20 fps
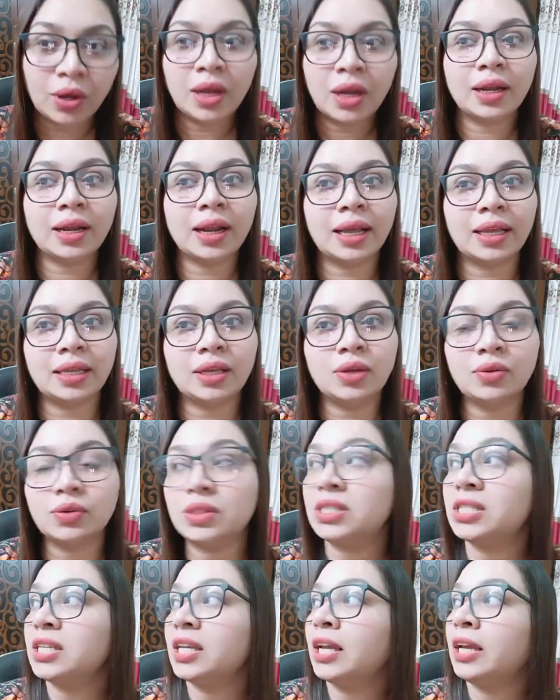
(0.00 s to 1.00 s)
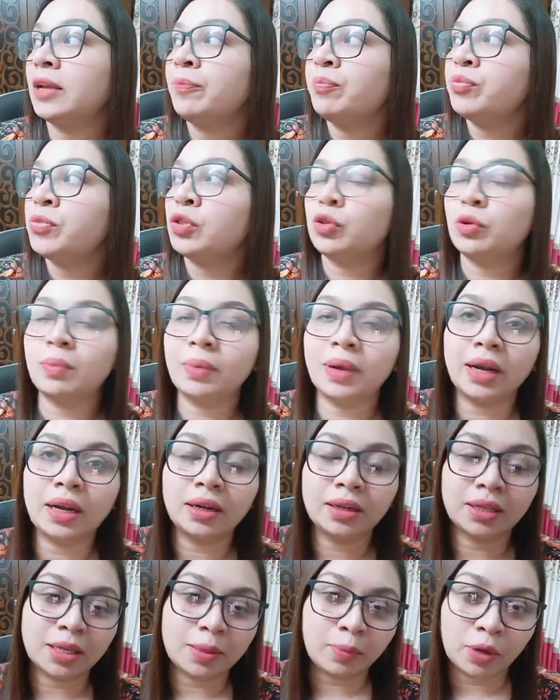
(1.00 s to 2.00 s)
নাকি হচ্ছে তোমার
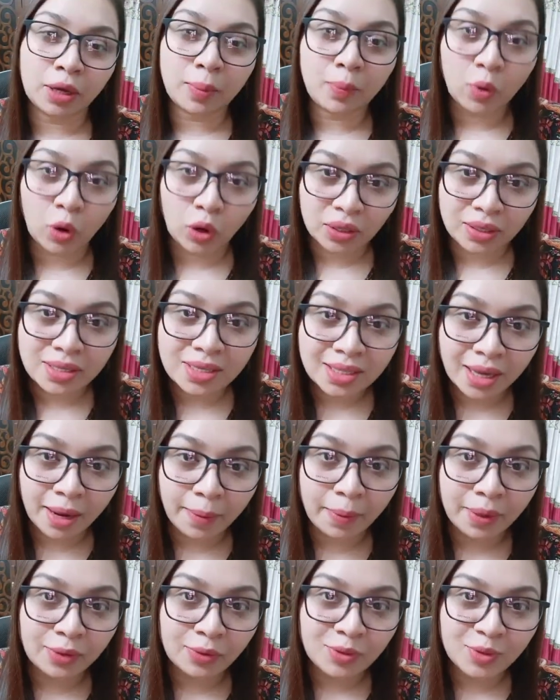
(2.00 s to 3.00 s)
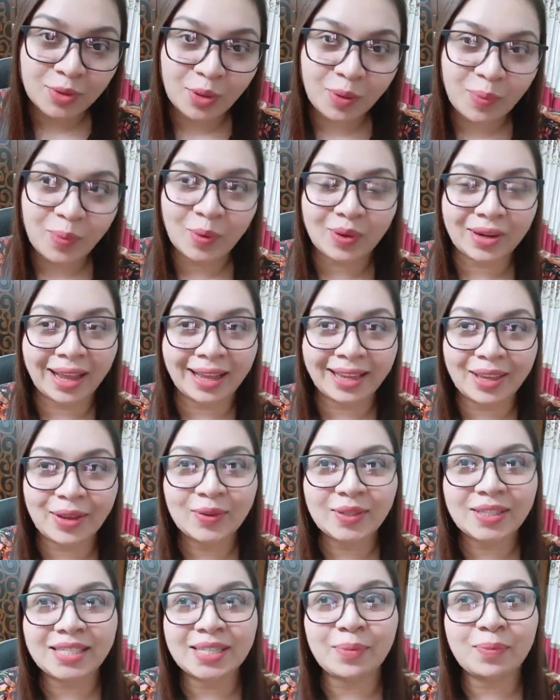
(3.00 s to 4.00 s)
কি বলে বডি স্ক্রাবার ইউজ করব নাকি
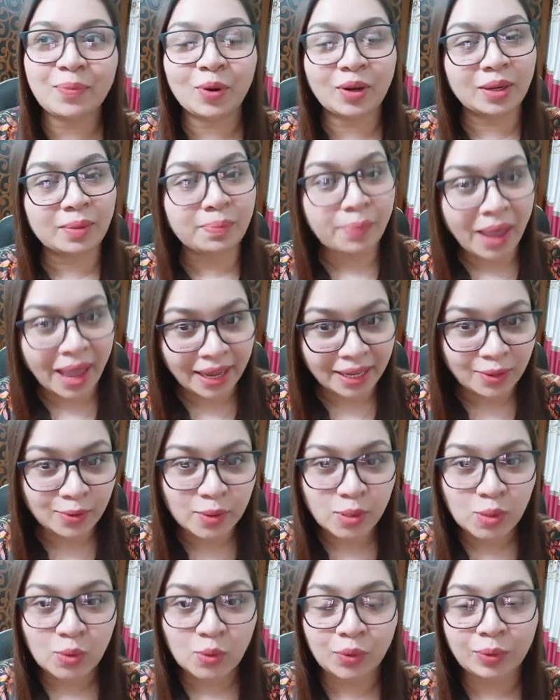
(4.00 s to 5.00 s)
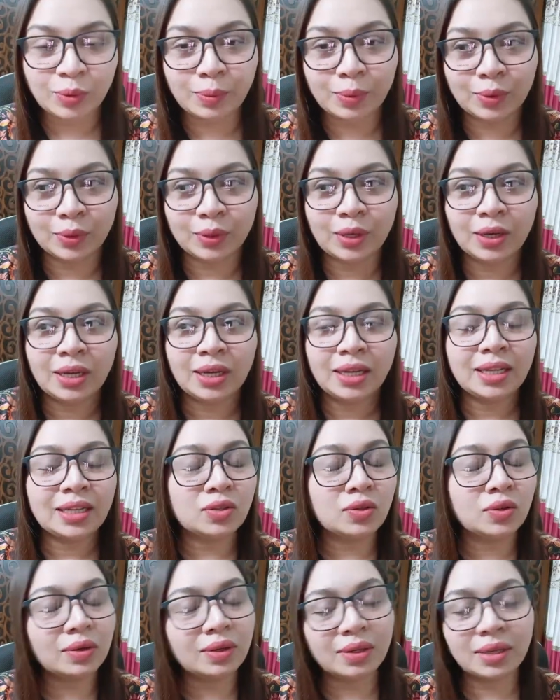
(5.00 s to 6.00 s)
হচ্ছে বডি প্যাক ইউজ করব
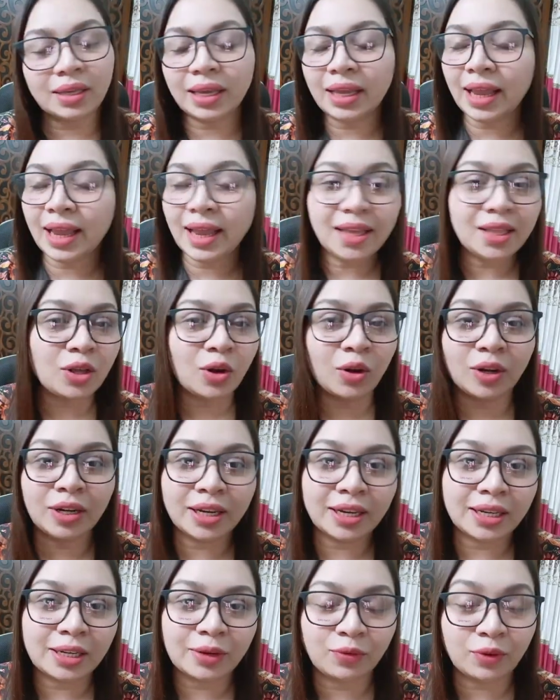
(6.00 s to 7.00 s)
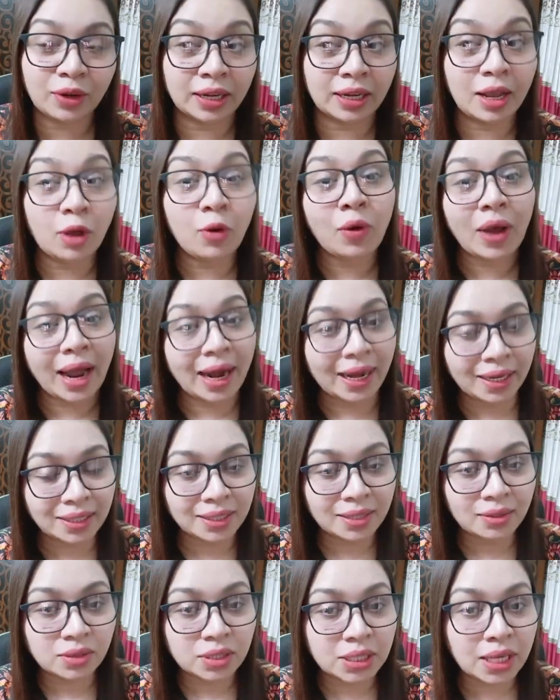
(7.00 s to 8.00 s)
সো এই ধরনের ডিফারেন্ট ও
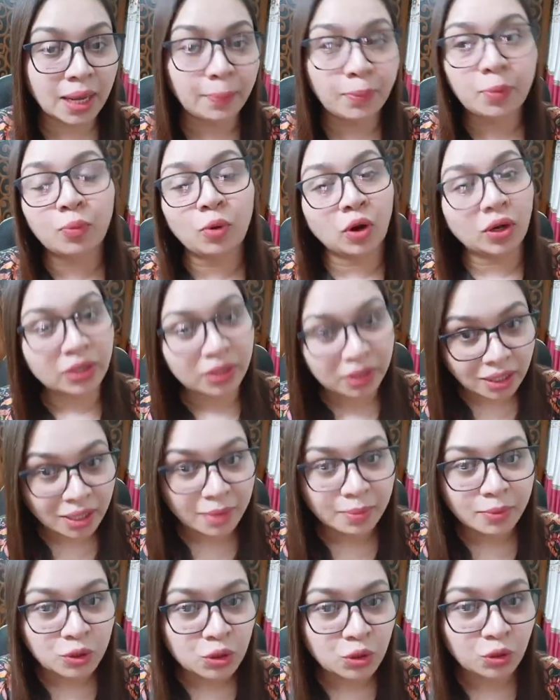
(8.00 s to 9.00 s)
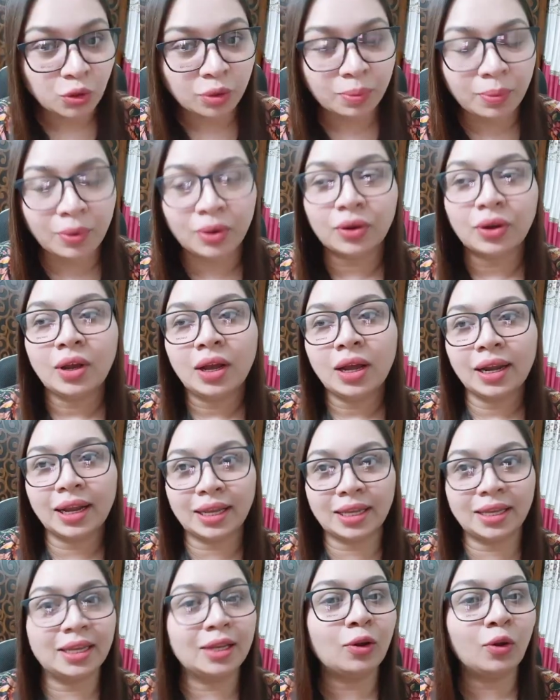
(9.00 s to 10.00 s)
আরেকটা হচ্ছে আপু বডি ক্রিম ইউজ করবো বা
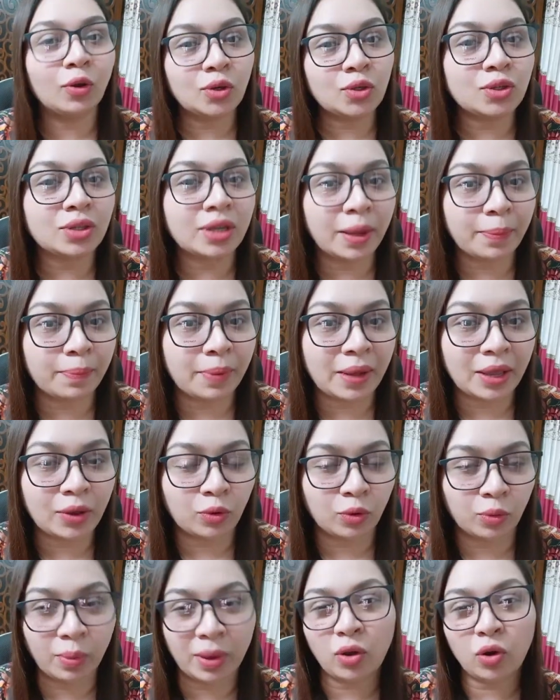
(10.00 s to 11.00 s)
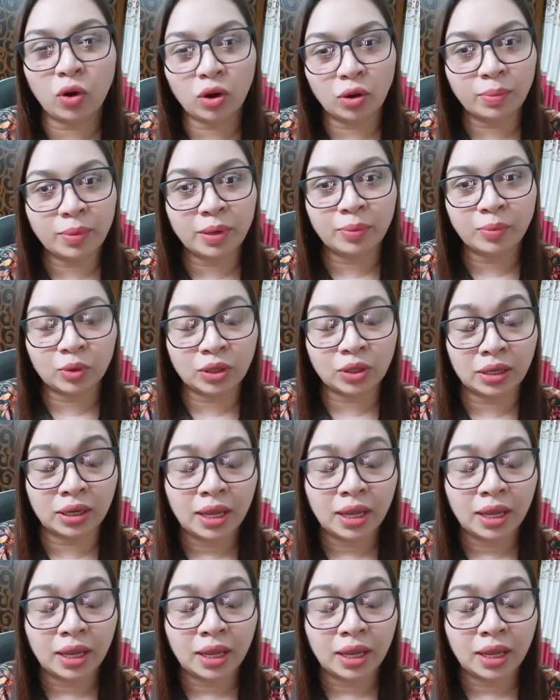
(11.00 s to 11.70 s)
কি লোশন অ্যাপ্লাই করবে গরমের মধ্যে